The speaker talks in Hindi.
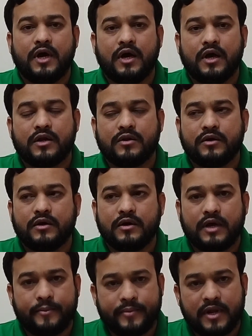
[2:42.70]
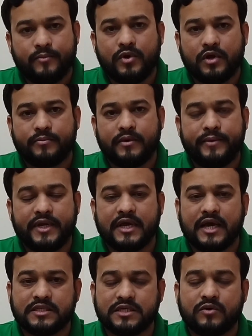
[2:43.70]
और अपना मुल्क में
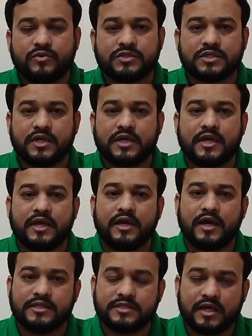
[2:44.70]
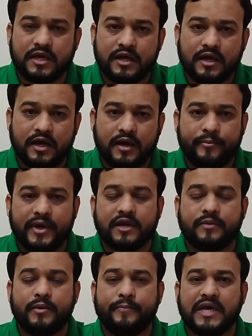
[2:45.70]
बीटेक अच्छा कोर्स करके अच्छा
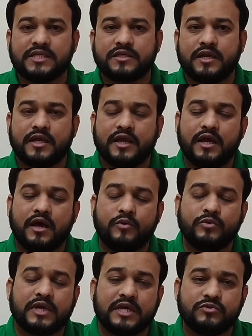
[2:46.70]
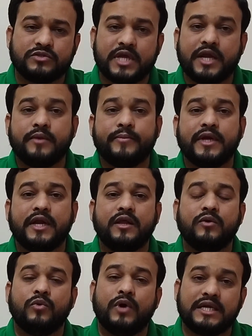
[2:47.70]
मार्क में पास करके उनका जो सर्टिफिकेट
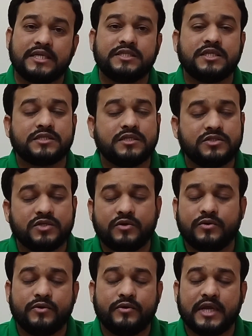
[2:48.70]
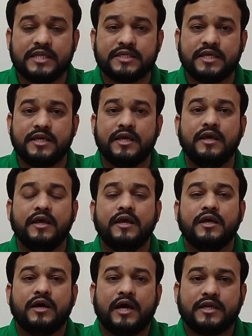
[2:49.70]
है वो अटेस्टेशन जरूरी होना चाहिए
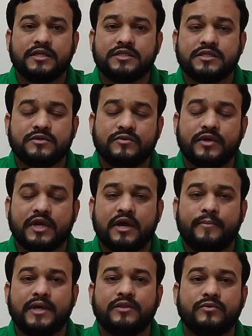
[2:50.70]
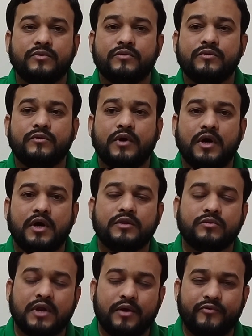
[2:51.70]
आर्टिस्टेशन होने के बाद उनको
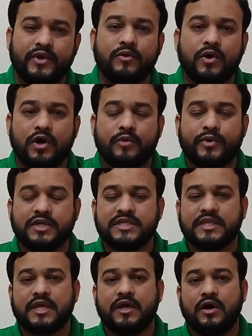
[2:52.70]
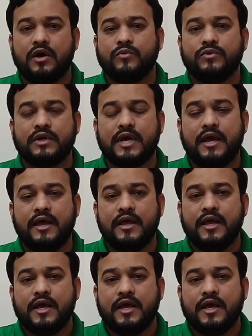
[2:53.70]
थोड़ा वैल्यू और बढ़ जाता है और उनका